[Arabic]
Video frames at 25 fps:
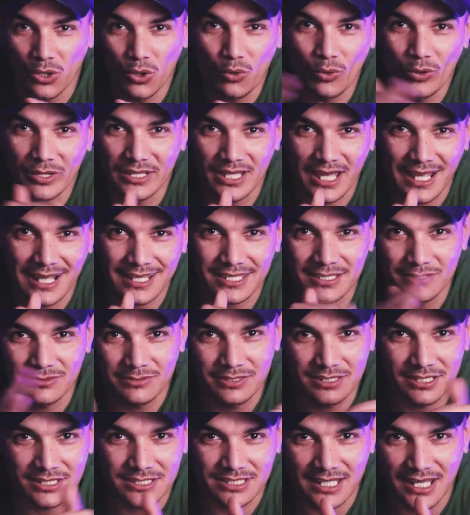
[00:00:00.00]
هو يحكي
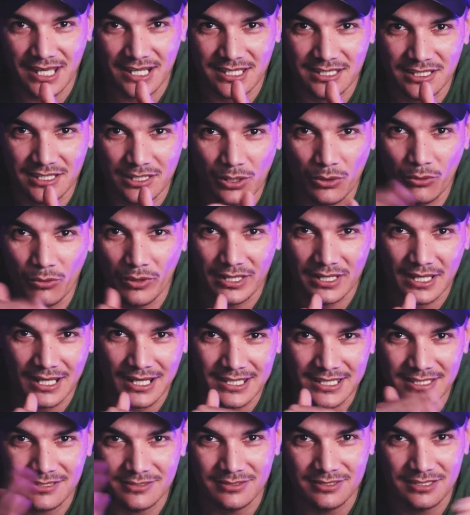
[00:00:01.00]
وهي تحكي هو
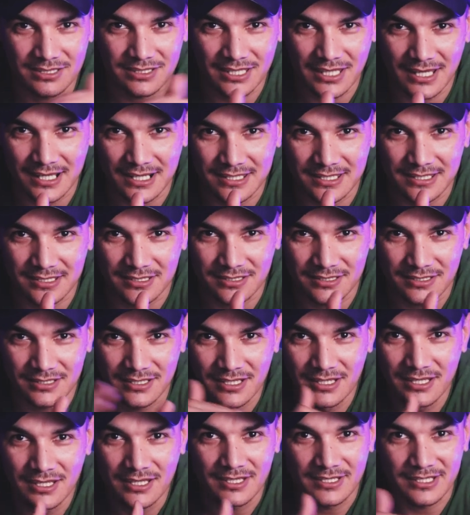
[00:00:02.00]
يحكي وهي تحكي
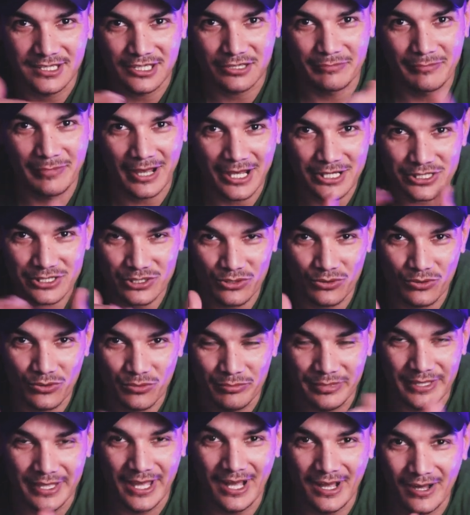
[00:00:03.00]
يتمعشقوا
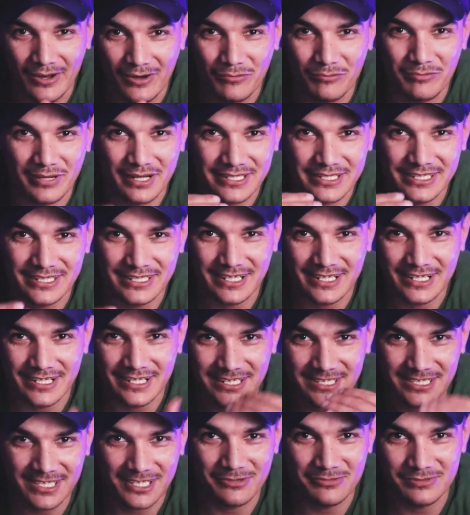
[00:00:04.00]
بيان وبعديك
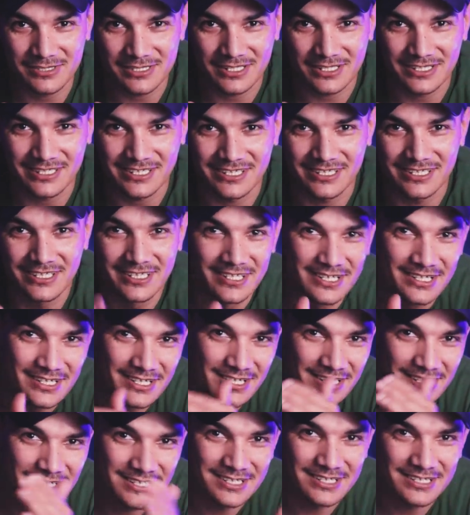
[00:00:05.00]
كي توصل
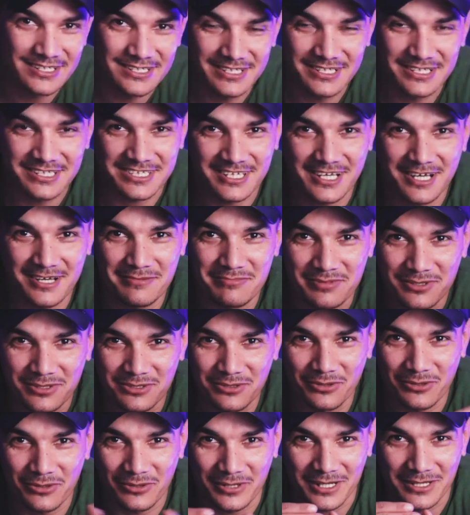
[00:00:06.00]
للي طاب
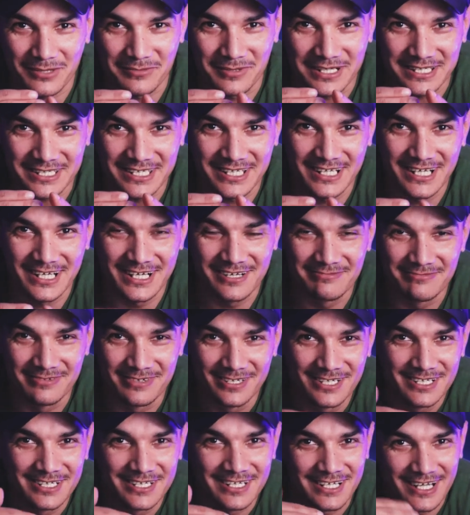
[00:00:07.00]
يدوروا على بعضاهم
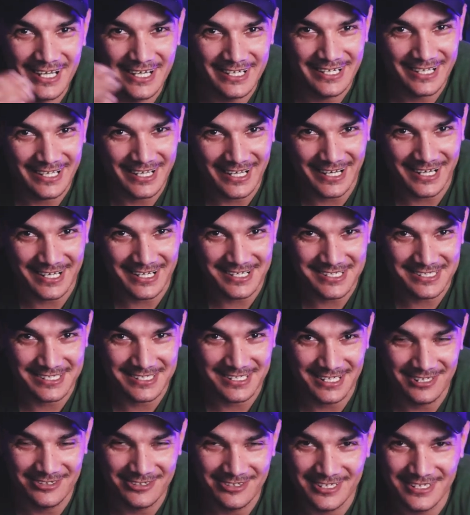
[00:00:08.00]
هاني خرج
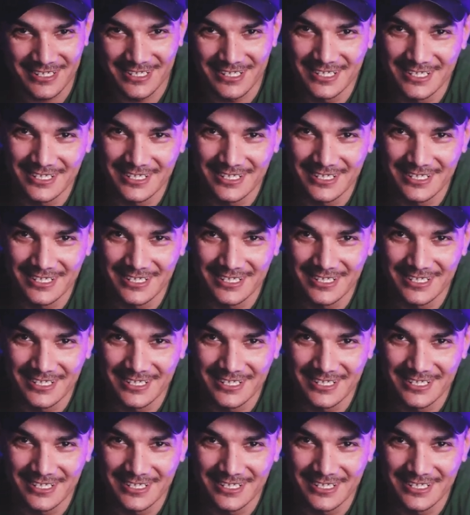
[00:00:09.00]
صورك